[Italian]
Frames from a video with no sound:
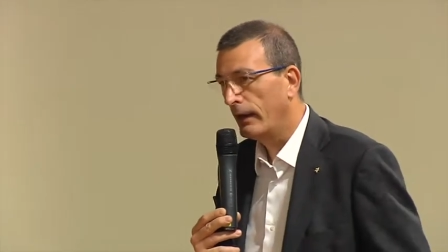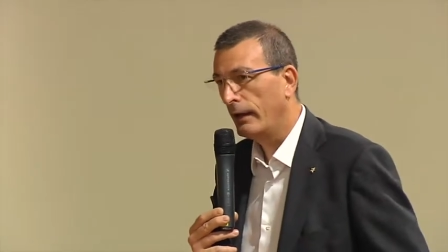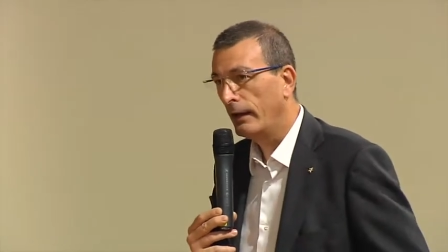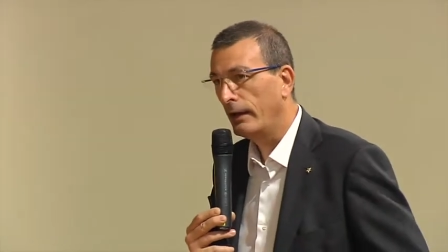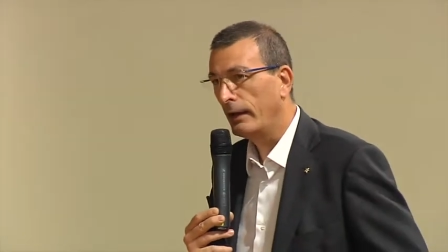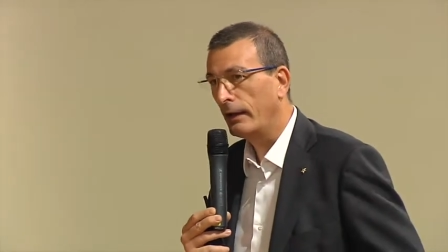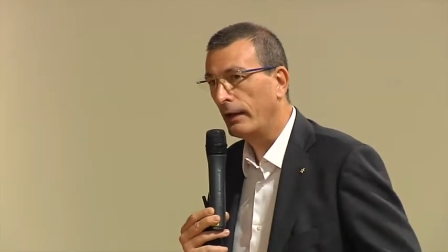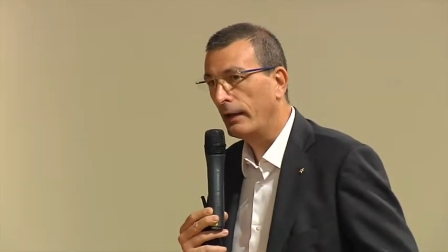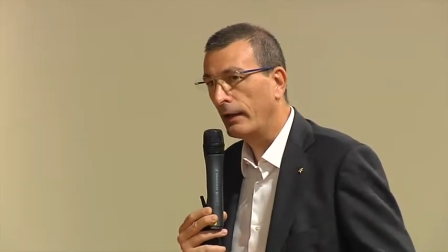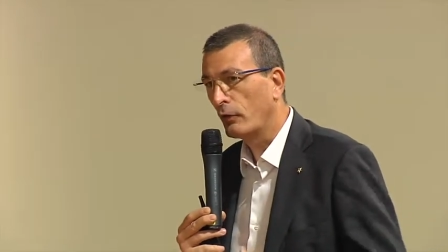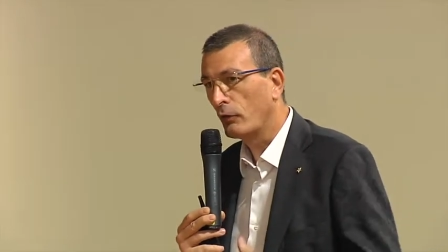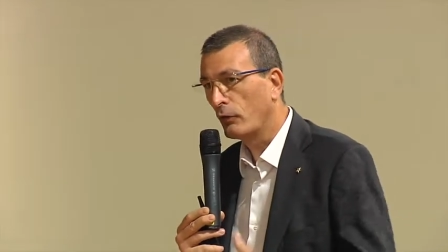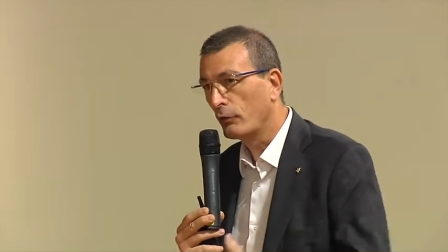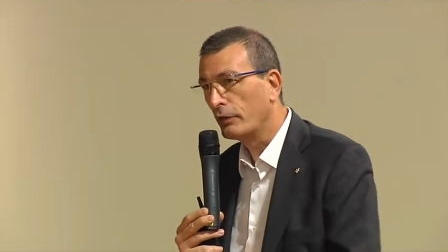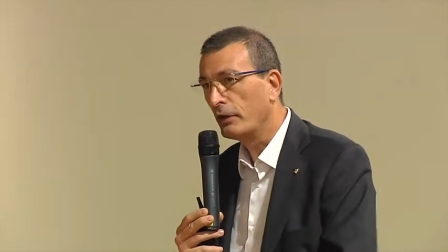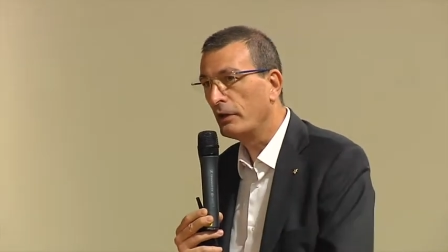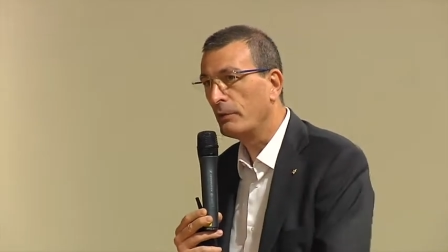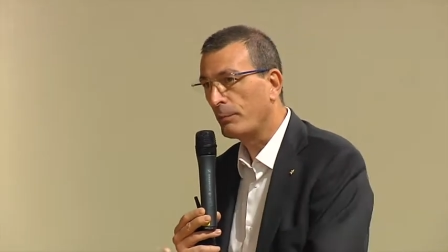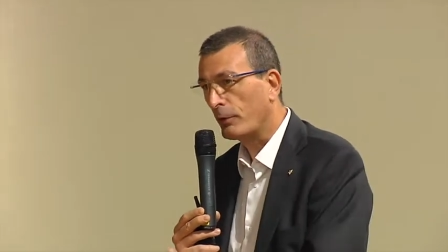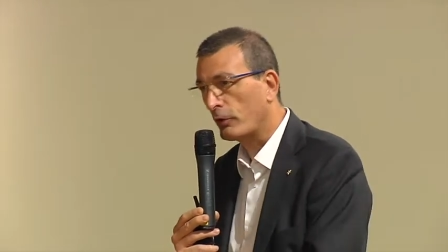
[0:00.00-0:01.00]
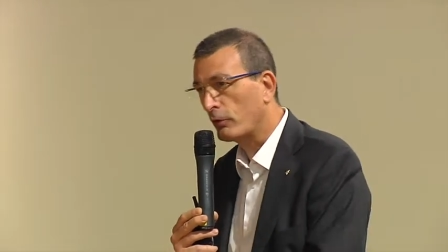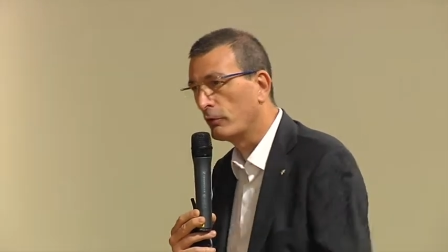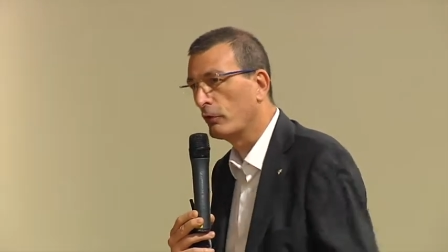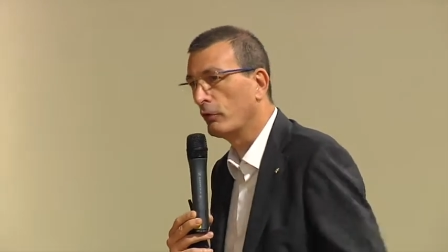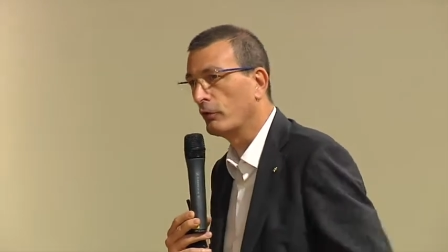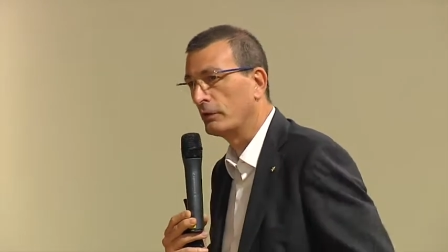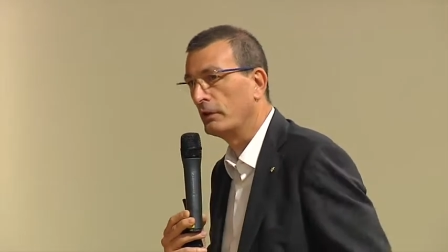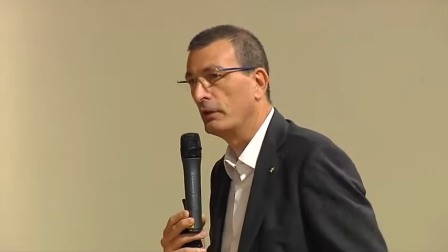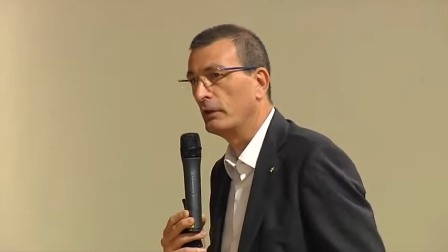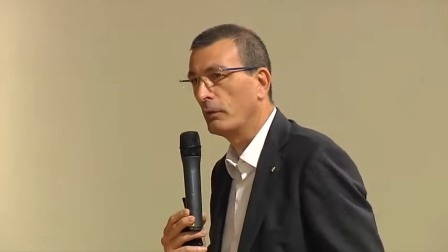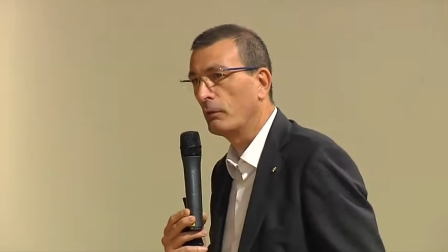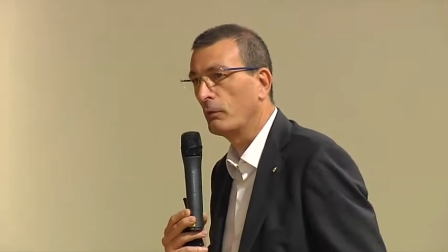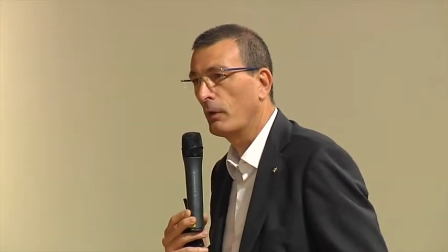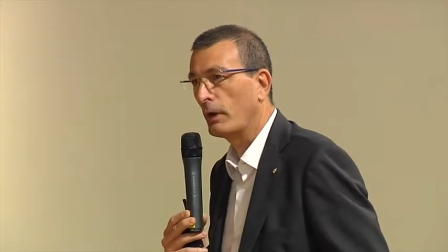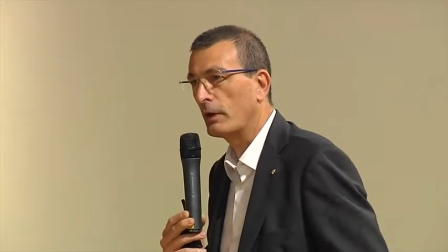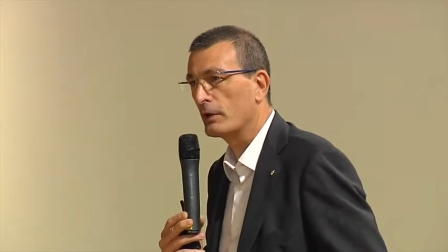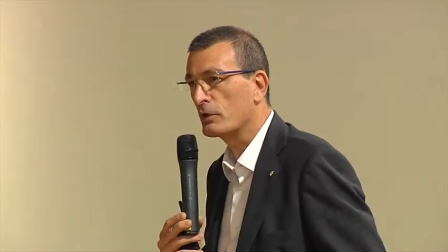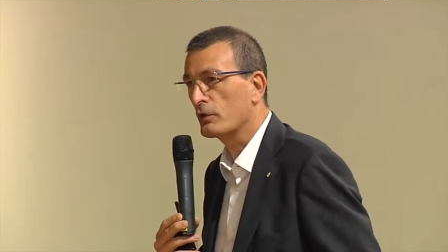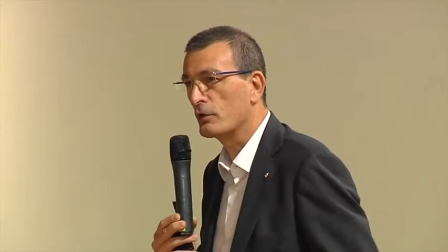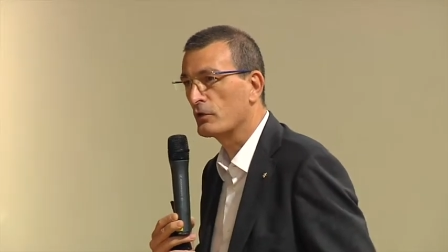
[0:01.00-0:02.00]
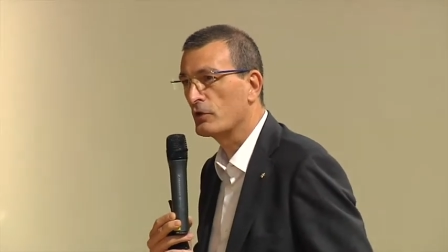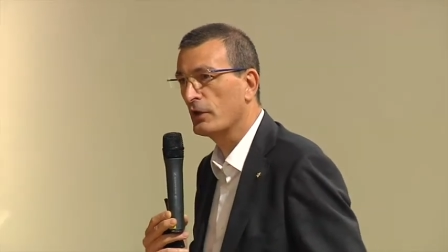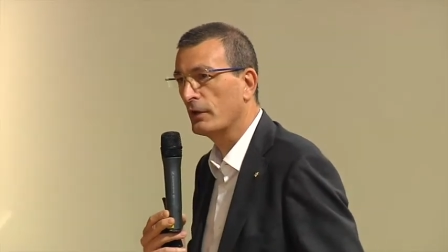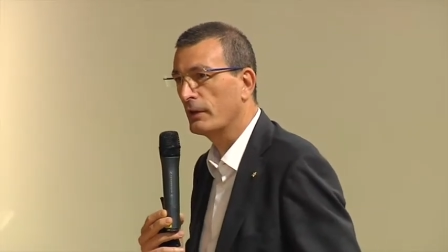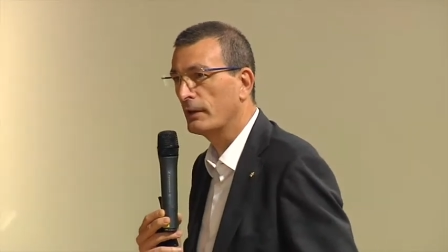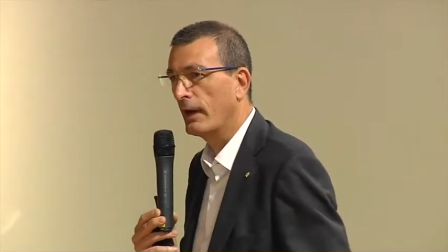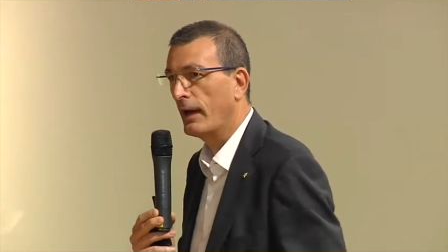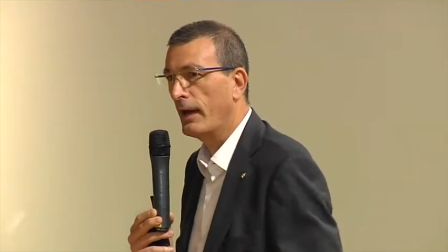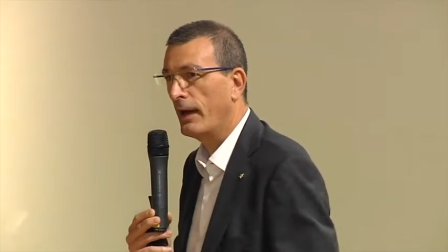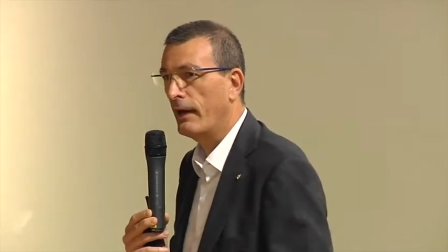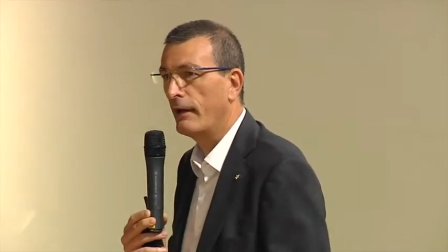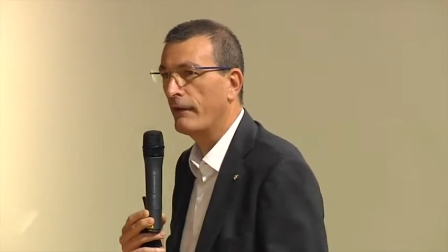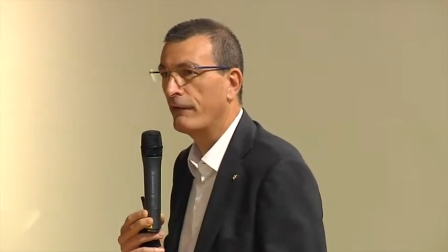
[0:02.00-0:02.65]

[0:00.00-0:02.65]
e con i prodotti di quella società